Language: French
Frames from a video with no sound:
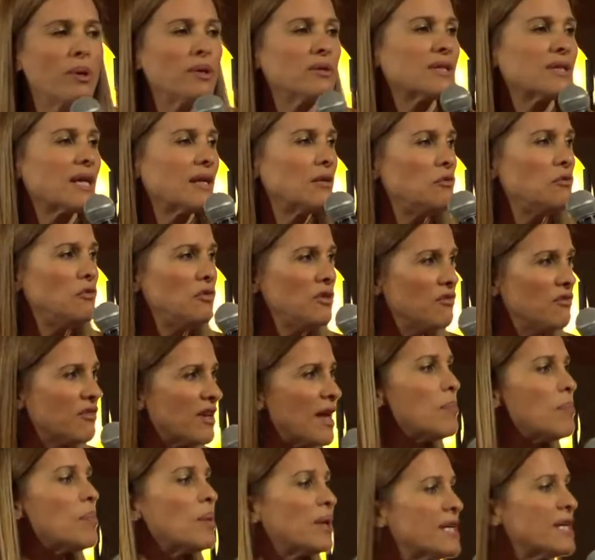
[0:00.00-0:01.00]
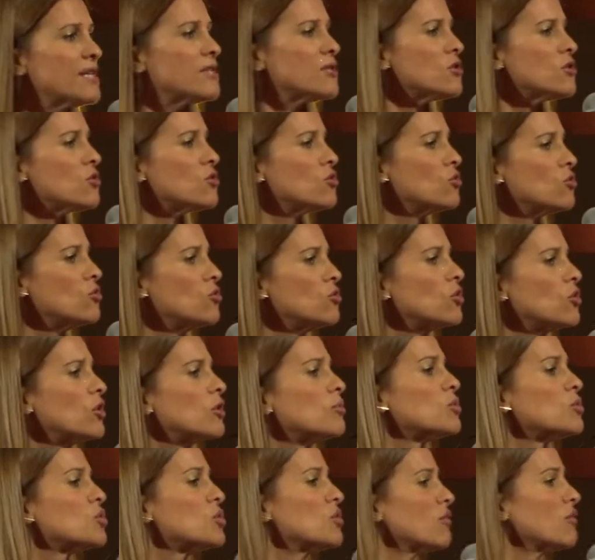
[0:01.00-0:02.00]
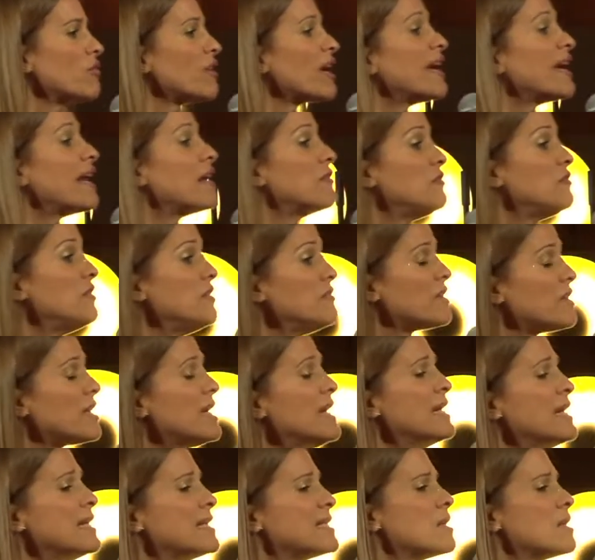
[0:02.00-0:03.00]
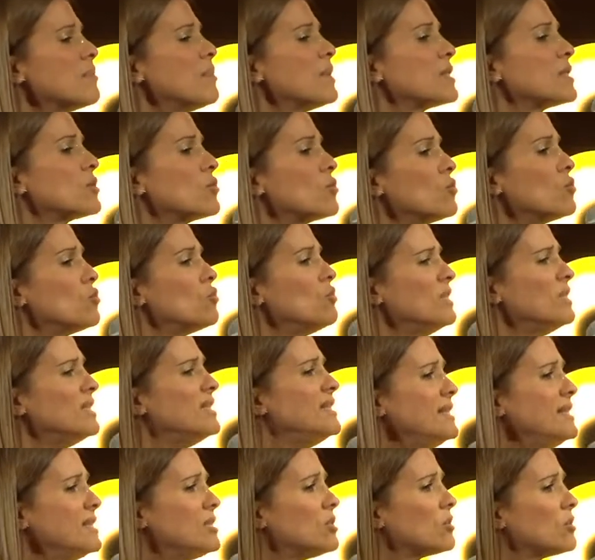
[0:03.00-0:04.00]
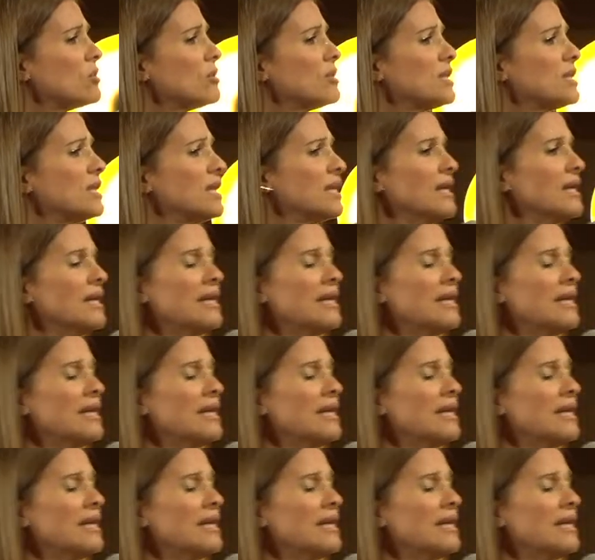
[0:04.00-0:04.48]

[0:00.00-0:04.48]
en train de vivre la présence de Dieu comme je devrais la vivre, c'est parce que je suis dissociée